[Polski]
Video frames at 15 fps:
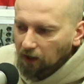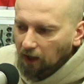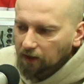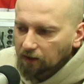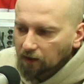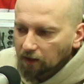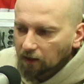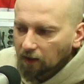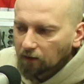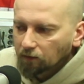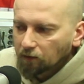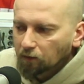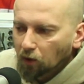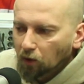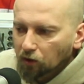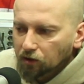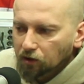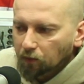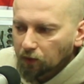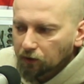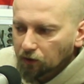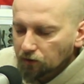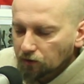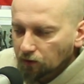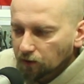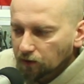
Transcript: jak te wybory się potoczą.